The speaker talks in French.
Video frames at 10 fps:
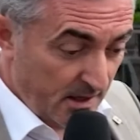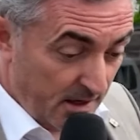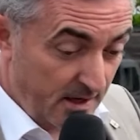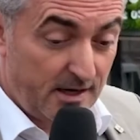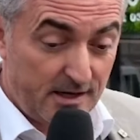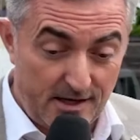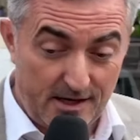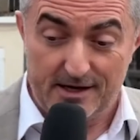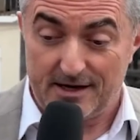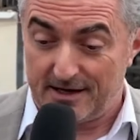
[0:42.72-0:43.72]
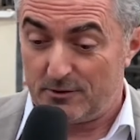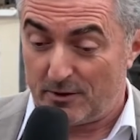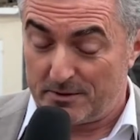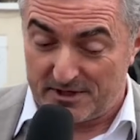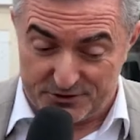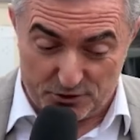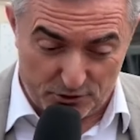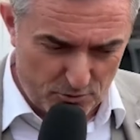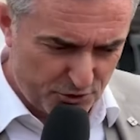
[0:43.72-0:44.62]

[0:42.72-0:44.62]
que vous l'avez ah, voté au ah, Sénat la, loi immigration, non,